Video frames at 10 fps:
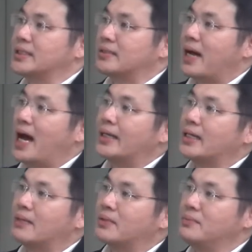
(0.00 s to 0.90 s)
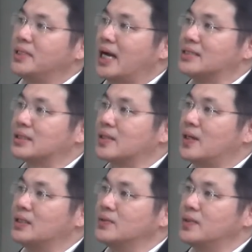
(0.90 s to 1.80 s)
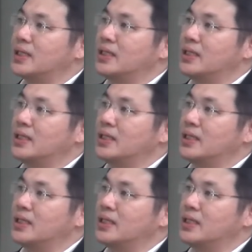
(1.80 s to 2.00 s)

กิตภาสนะครับก็มีการสังเคราะห์ตัว